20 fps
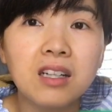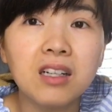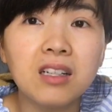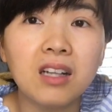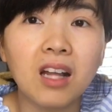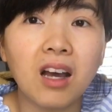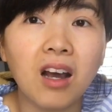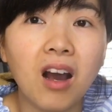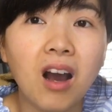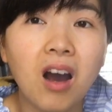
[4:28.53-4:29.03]

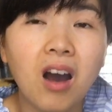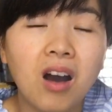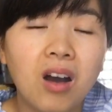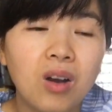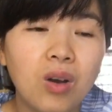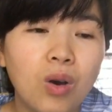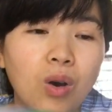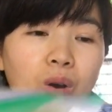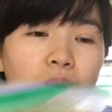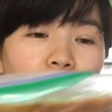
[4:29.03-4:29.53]
rất là
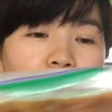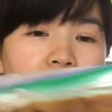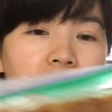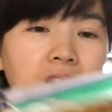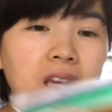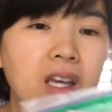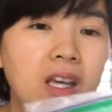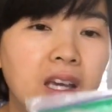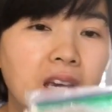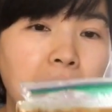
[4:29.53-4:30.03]
ngon luôn
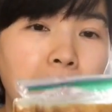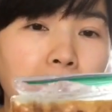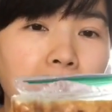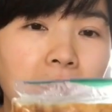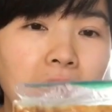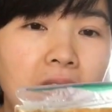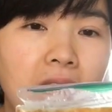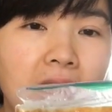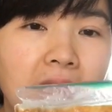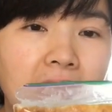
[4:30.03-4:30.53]
các
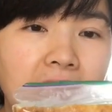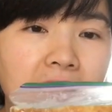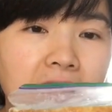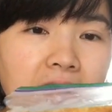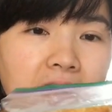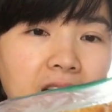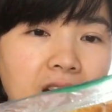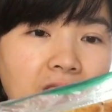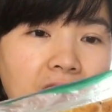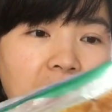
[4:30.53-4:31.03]
bạn có thể ăn
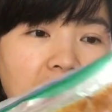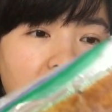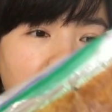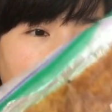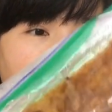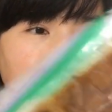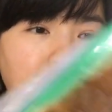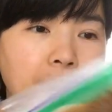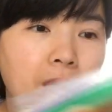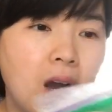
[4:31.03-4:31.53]
với
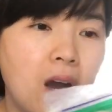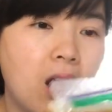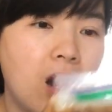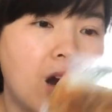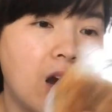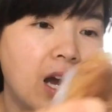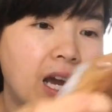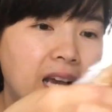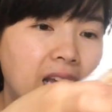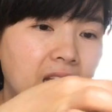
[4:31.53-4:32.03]
cơm
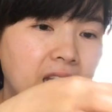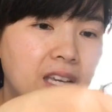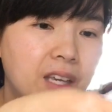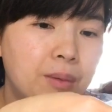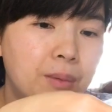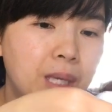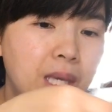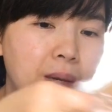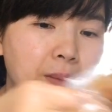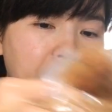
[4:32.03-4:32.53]
kho ăn các
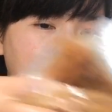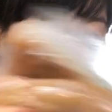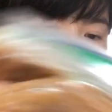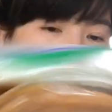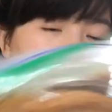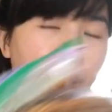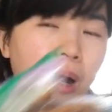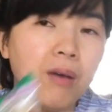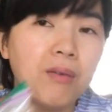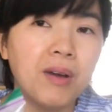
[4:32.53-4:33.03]
kiểu bây giờ mình
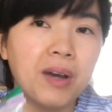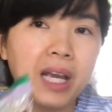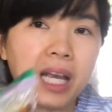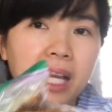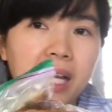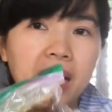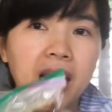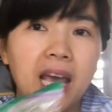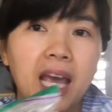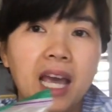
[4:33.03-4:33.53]
sẽ bỏ vào
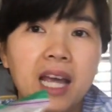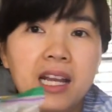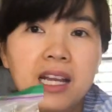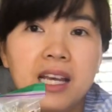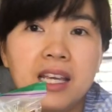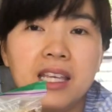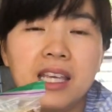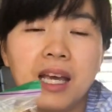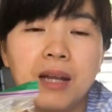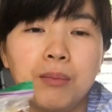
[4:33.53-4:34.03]
ngăn đá
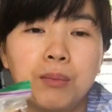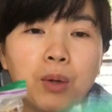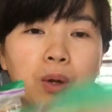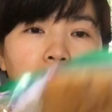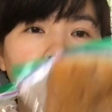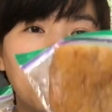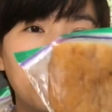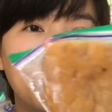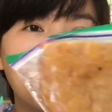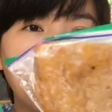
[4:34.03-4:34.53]
để dành
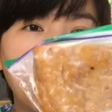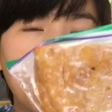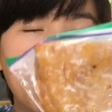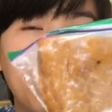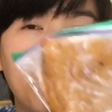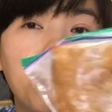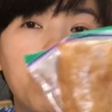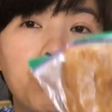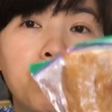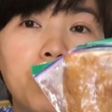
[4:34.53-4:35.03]
mỗi lần lấy
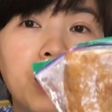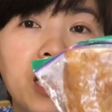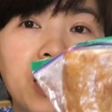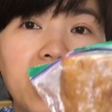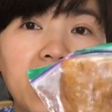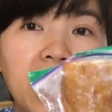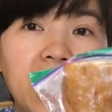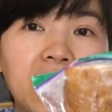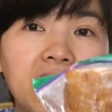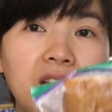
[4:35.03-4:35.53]
ra một
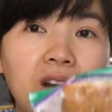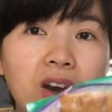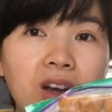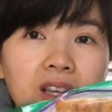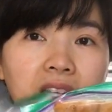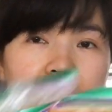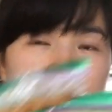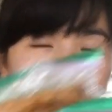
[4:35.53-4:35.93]
miếng ăn thôi